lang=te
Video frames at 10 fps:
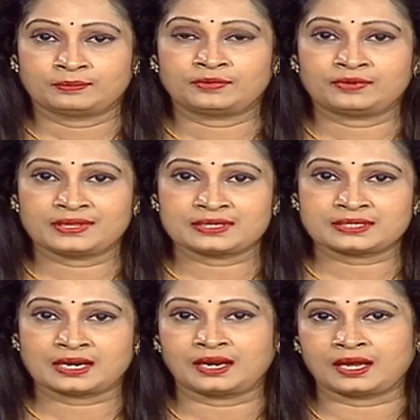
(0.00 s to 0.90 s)
మూడు
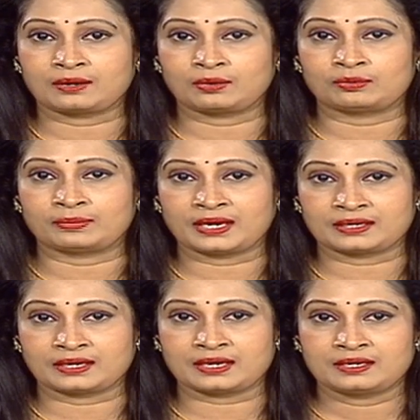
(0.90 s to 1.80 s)
దశల అన్లాక్ లో
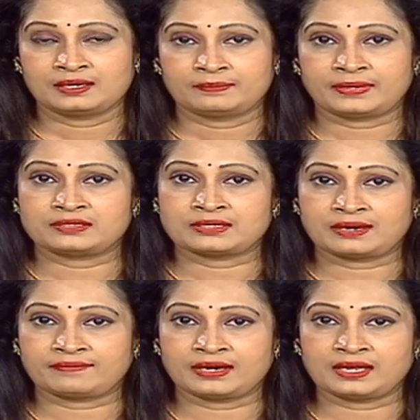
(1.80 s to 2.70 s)
భాగంగా ప్రజా
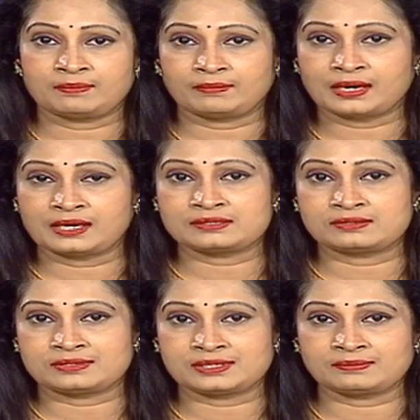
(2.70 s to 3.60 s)
రవాణా మాల్స్
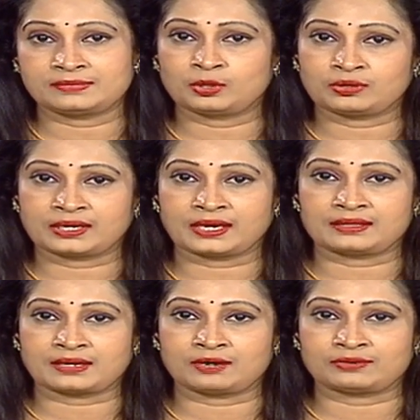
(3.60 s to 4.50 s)
జిమ్ యోగా
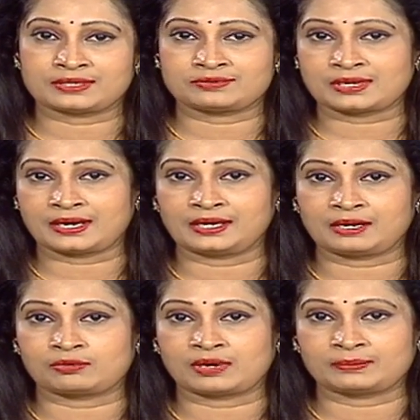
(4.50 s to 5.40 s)
కేంద్రాలు
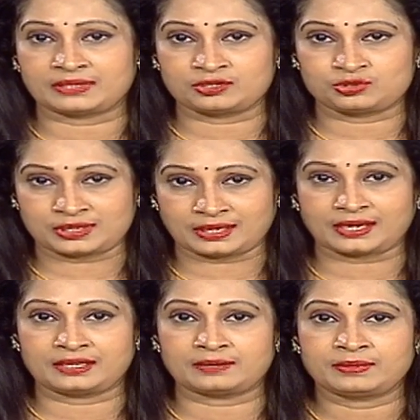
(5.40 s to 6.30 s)
రెస్టారెంట్లకు అనుమతి ఇచ్చిన
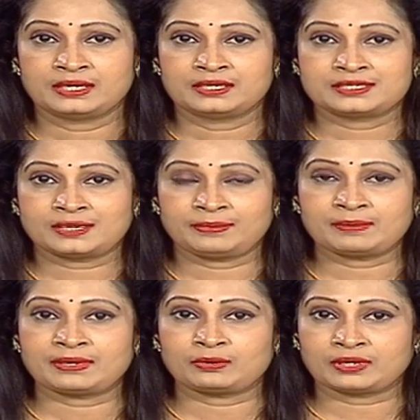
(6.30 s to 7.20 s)
కేంద్రం
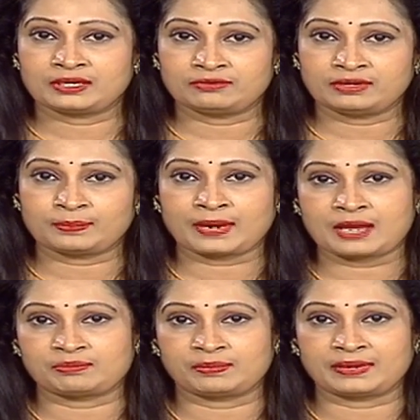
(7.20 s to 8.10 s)
సెప్టెంబర్ ఒకటి నుండి
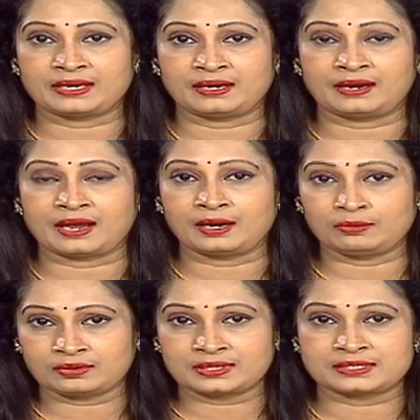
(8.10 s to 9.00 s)
ప్రారంభమయ్యే
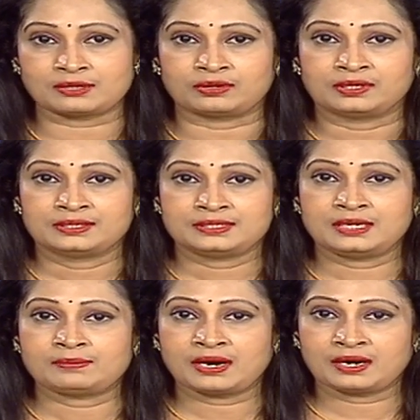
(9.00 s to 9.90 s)
నాలుగో దశలో
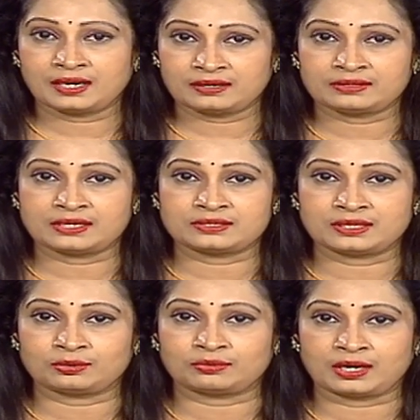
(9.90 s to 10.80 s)
సినిమా హాళ్లను
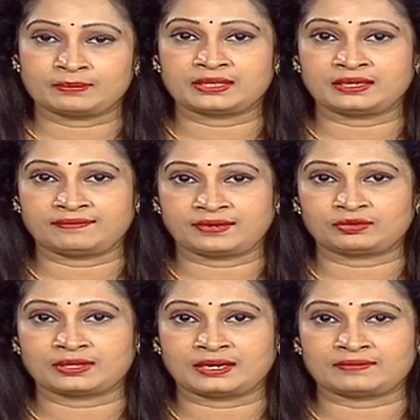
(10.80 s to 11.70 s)
తెరిచేందుకు అనుమతి
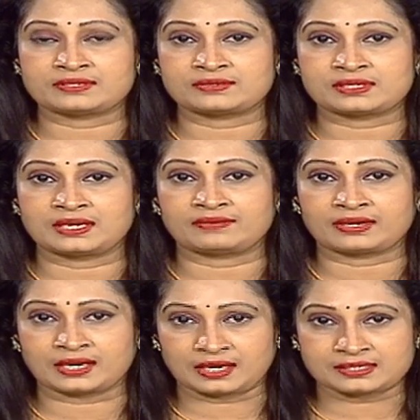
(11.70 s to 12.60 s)
ఇవ్వనుందని విశ్వసనీయ
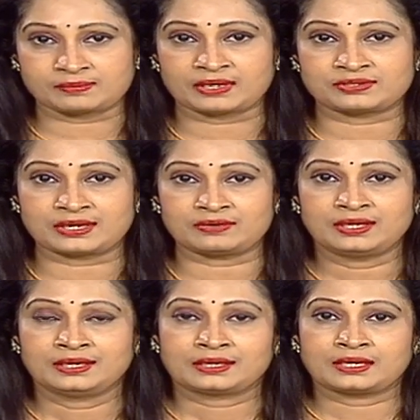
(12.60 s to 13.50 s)
వర్గాల సమాచారం
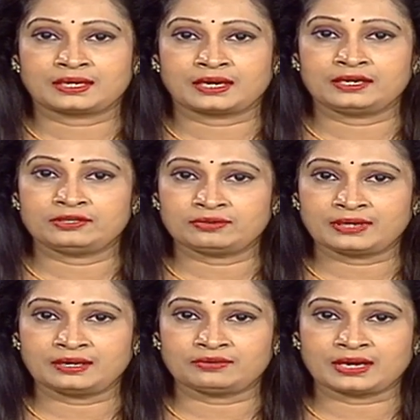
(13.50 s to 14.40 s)
కాగా ఐదు
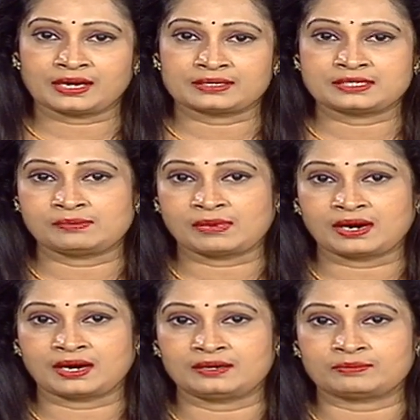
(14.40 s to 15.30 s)
నెలలుగా సినిమా
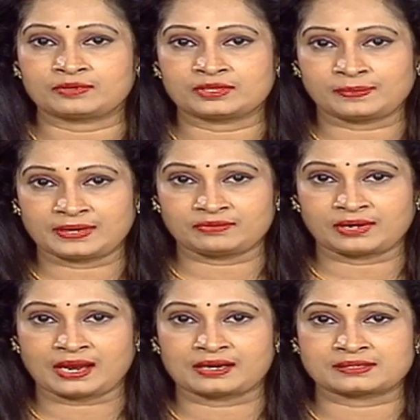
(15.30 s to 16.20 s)
హాళ్లు మూతపడి
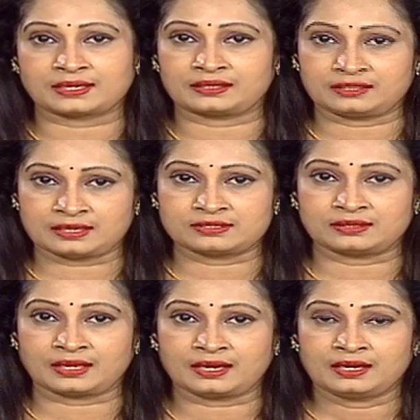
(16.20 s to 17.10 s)
ఉన్నాయన్న సంగతి
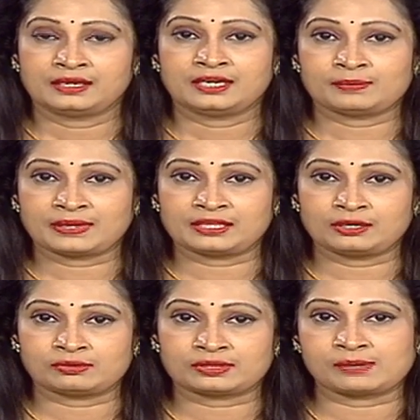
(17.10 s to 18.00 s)
తెలిసిందే ఈ
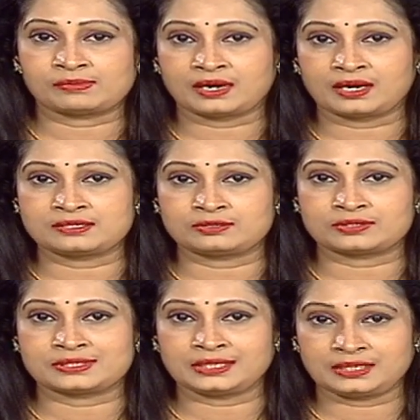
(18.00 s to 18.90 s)
మధ్యలో తమ హాల్స్
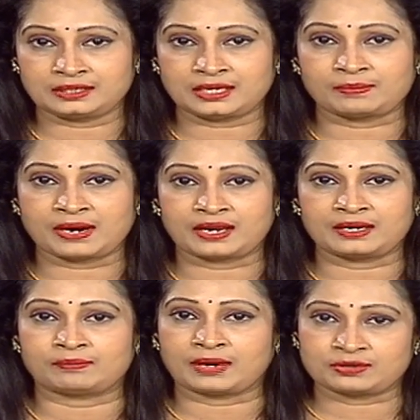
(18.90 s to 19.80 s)
లో సీటింగ్
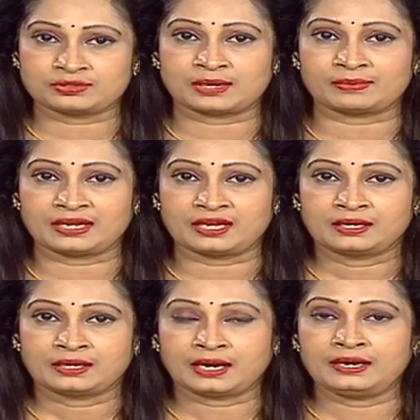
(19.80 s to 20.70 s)
నిర్మాణాన్ని మారుస్తామని
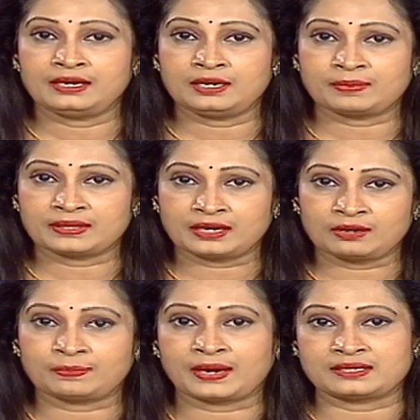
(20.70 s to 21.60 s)
అన్ని
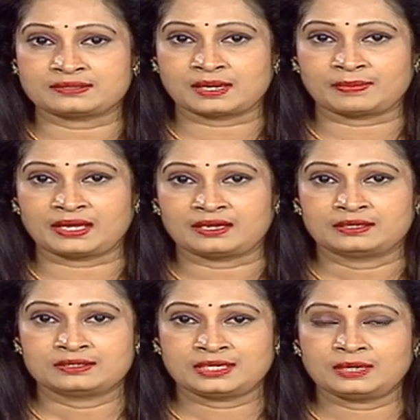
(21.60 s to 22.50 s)
నిబంధనలు పాటిస్తామని
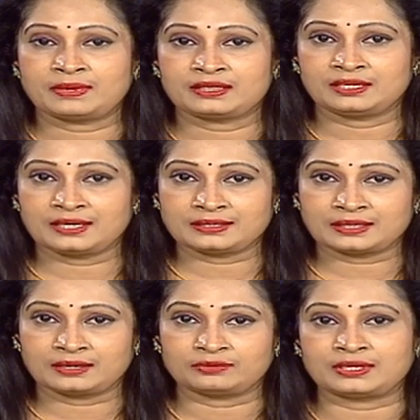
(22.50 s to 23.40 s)
సినిమా
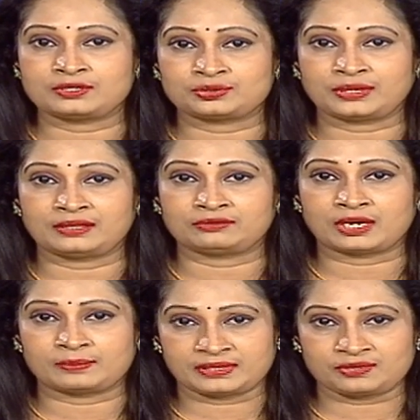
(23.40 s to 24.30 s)
థియేటర్లను
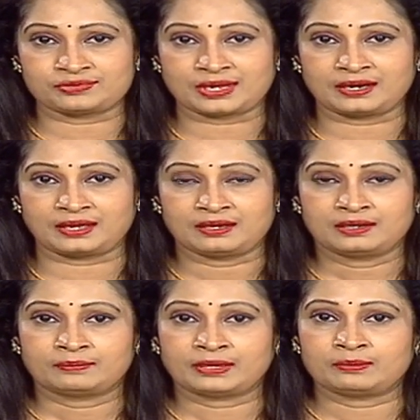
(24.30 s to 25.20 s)
తెరుచుకునేందుకు అనుమతించాలని
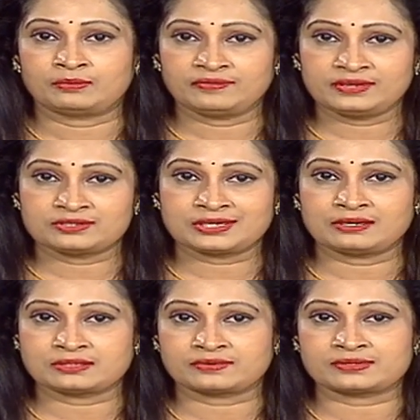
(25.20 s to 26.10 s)
పలు మూవీ
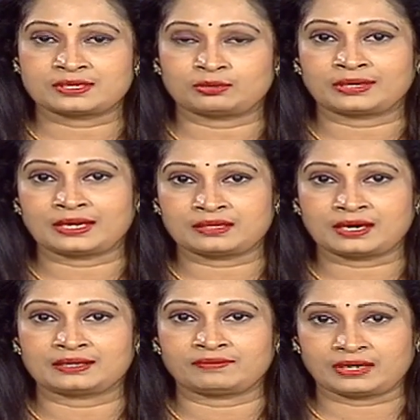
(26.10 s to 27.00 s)
చైన్ సంస్థలు
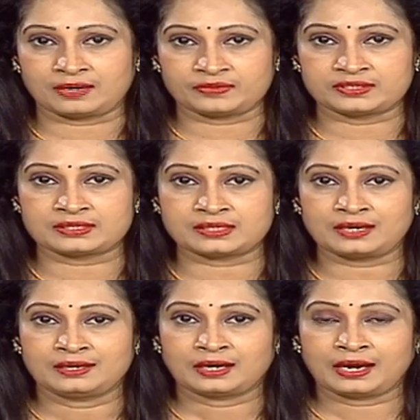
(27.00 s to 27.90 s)
కేంద్రానికి విజ్ఞప్తి
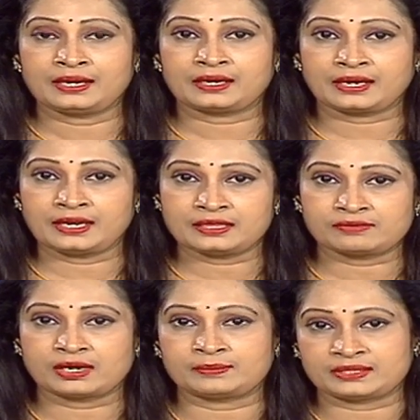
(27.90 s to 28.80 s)
చేశాయి అయినా
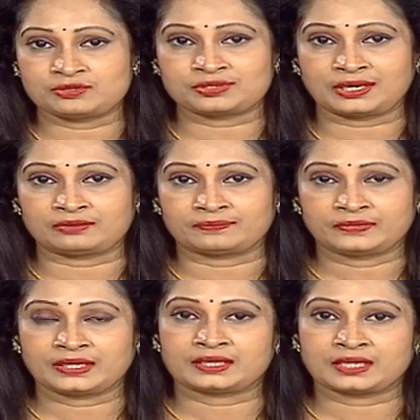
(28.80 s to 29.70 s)
కేంద్రం అనుమతించలేదు
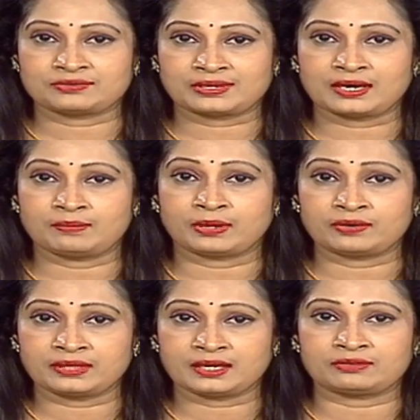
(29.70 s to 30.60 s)
ఇక తాజాగా
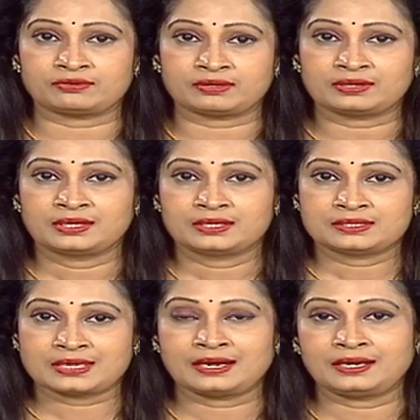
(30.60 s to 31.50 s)
భౌతిక దూరం
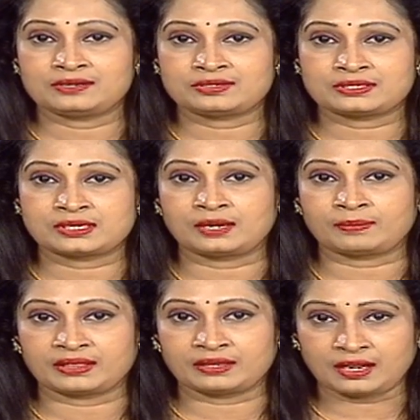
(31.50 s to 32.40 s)
శానిటైజేషన్
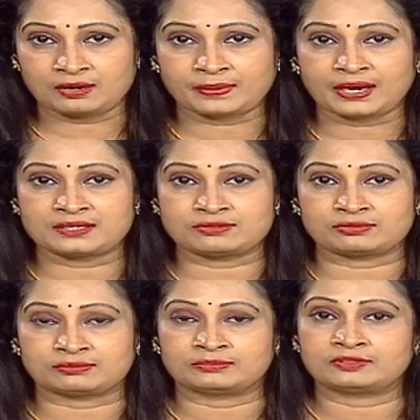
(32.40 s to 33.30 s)
నిబంధనలు
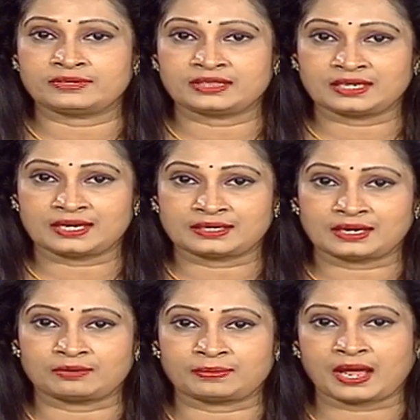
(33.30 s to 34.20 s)
పాటిస్తూ మూవీ
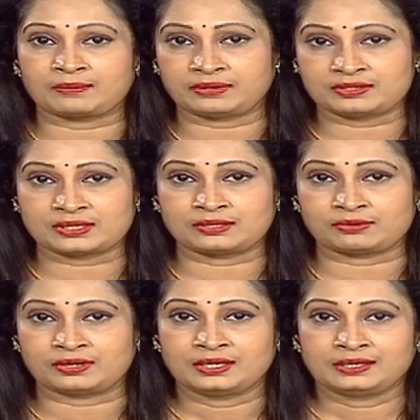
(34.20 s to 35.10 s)
థియేటర్లను
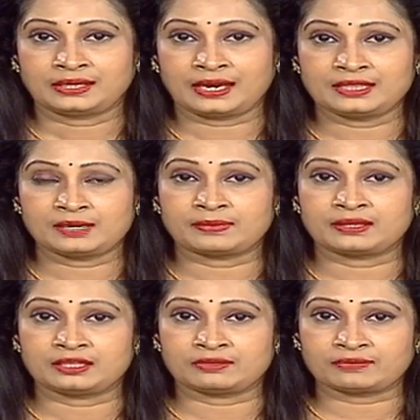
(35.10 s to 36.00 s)
ప్రారంభించేందుకు కేంద్రం అతి